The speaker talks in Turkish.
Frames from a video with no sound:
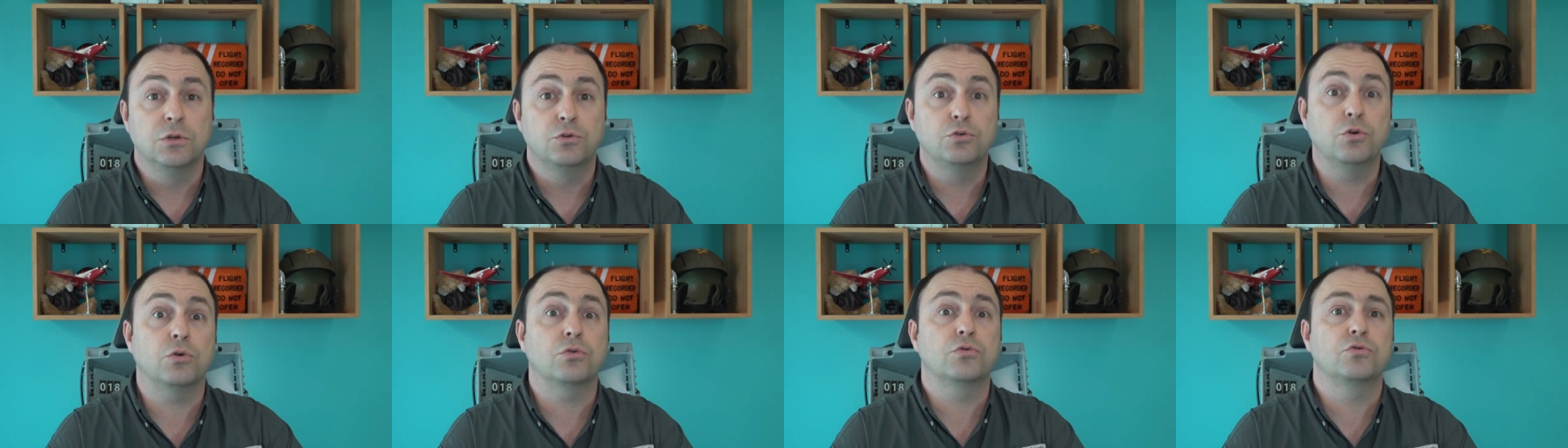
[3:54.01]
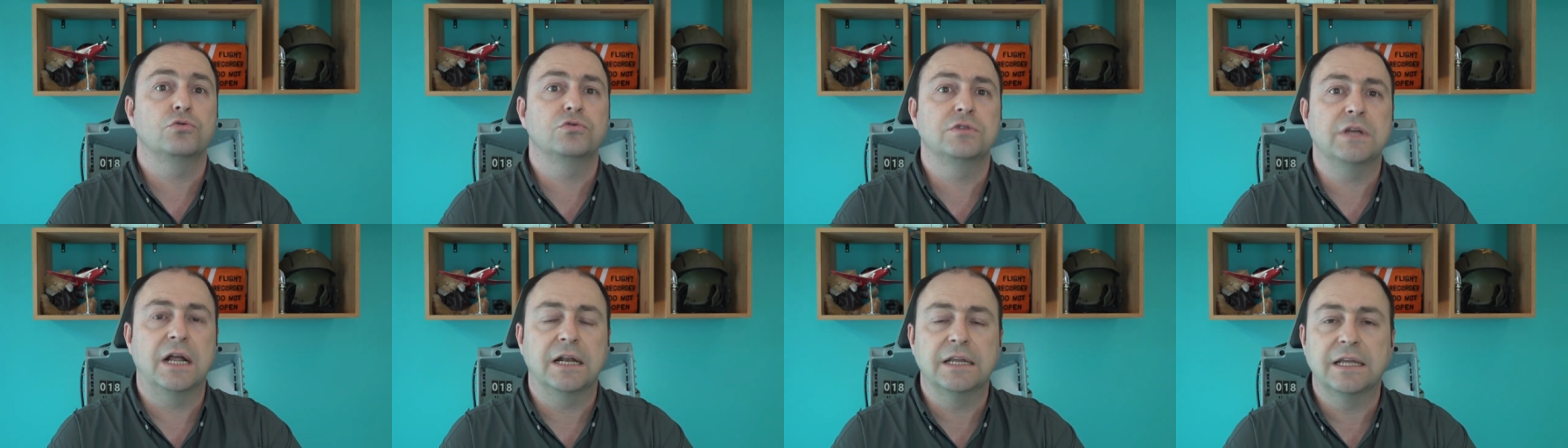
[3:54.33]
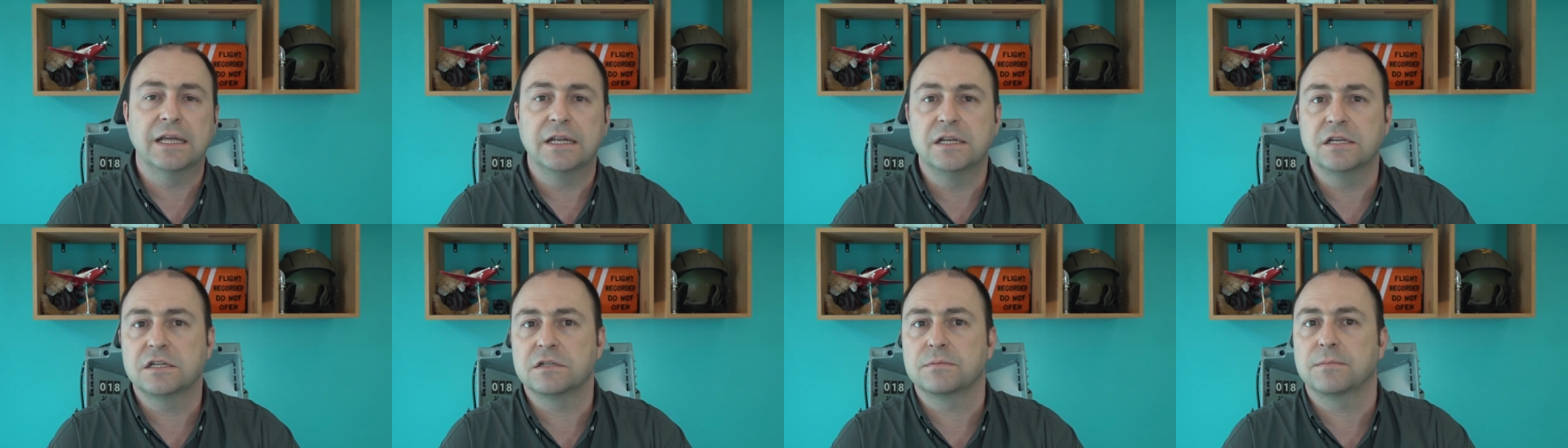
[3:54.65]
çok güzel
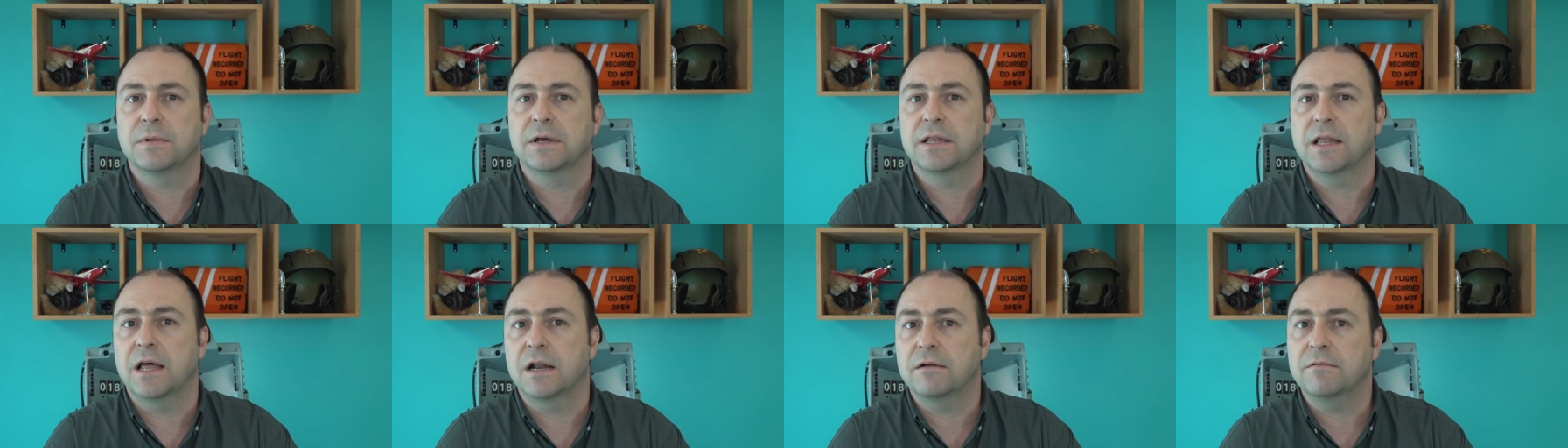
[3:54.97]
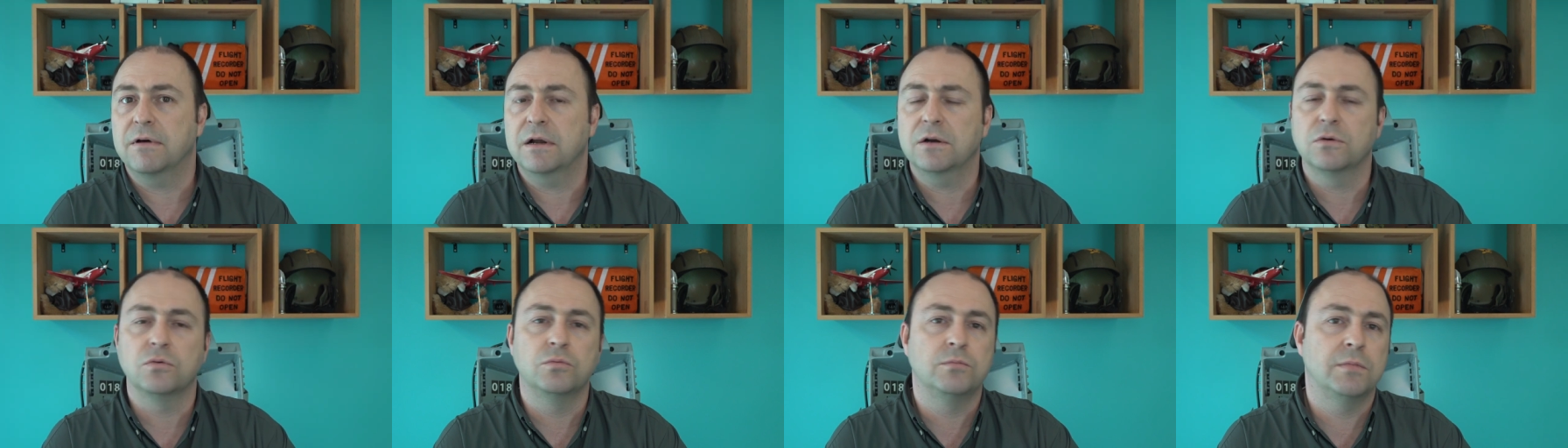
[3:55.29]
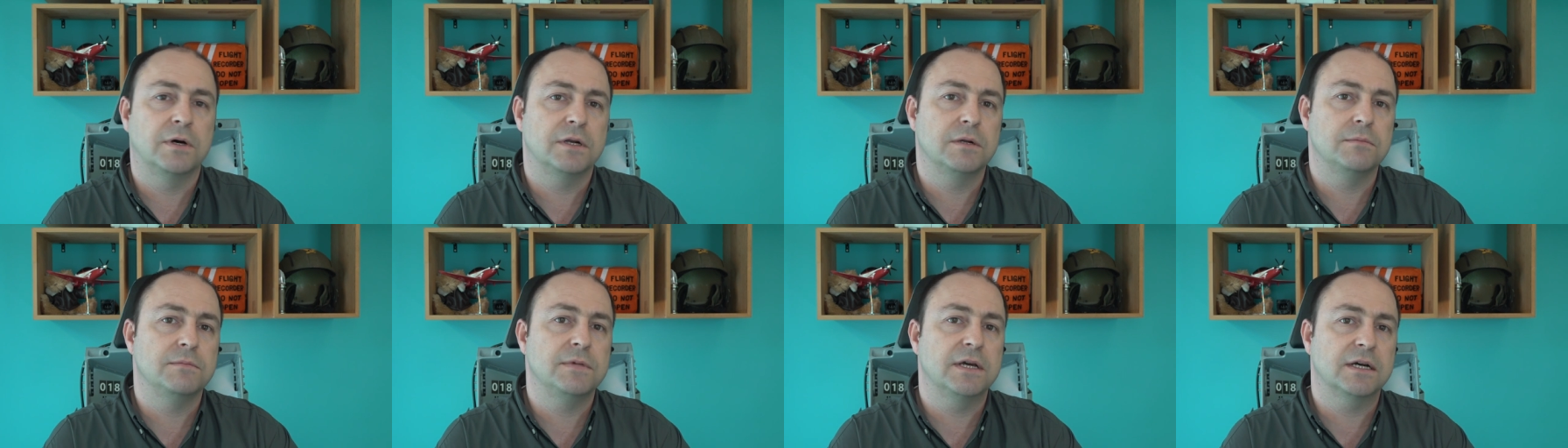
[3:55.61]
gelişmeler var.
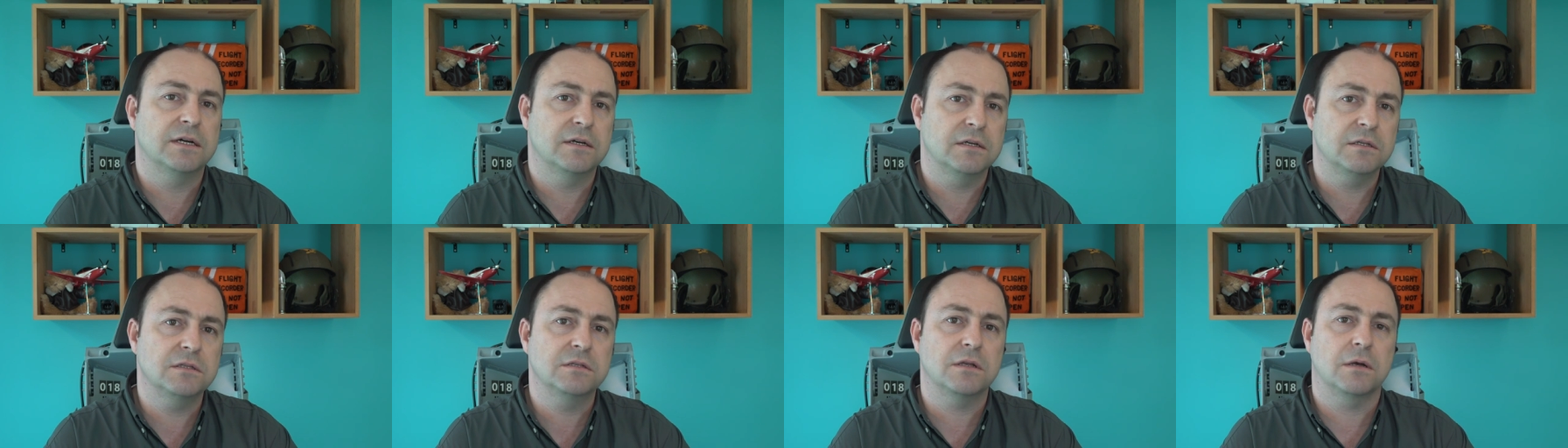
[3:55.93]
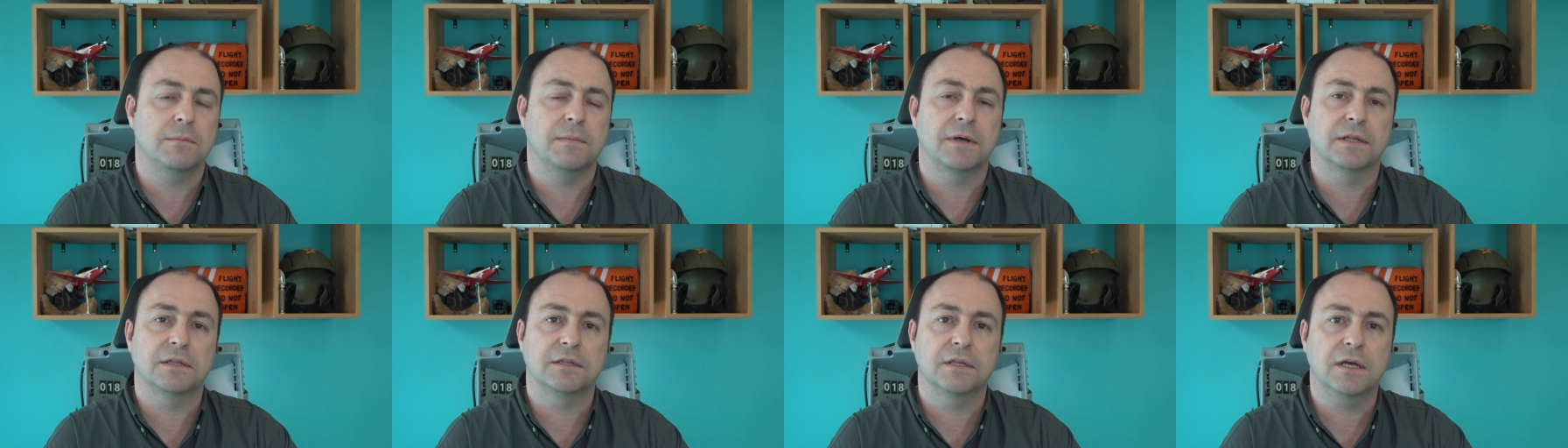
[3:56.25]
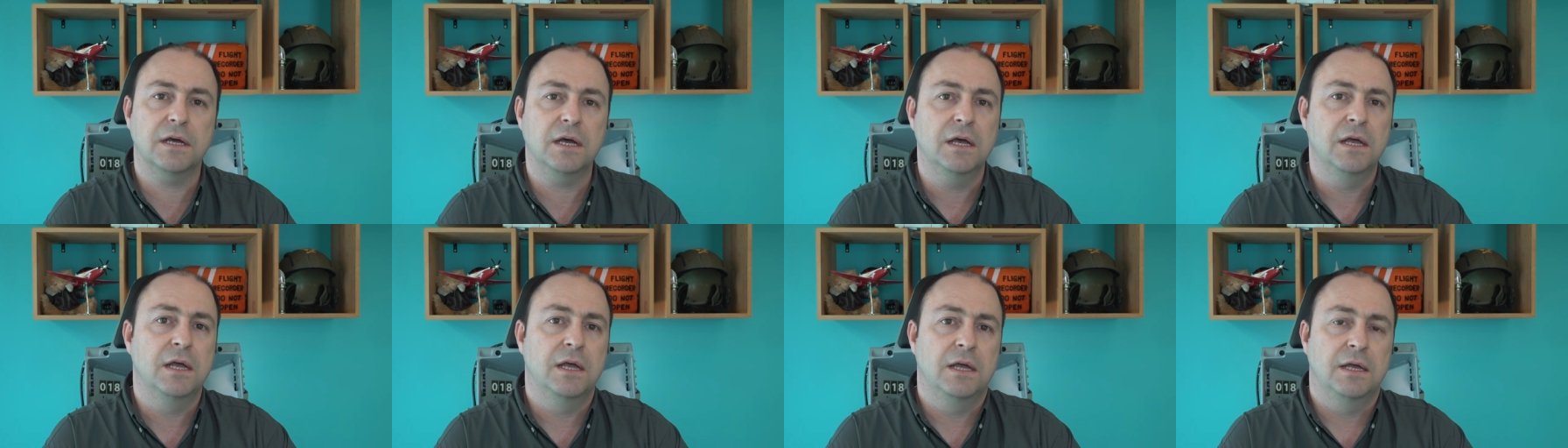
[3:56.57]
Umarım yakın
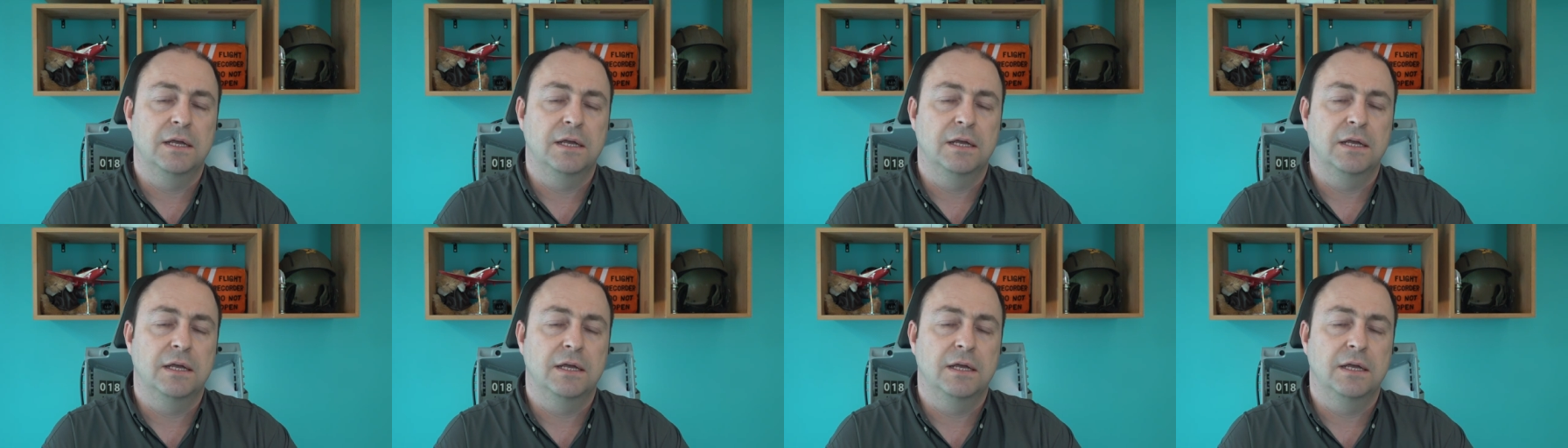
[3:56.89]
zamanda,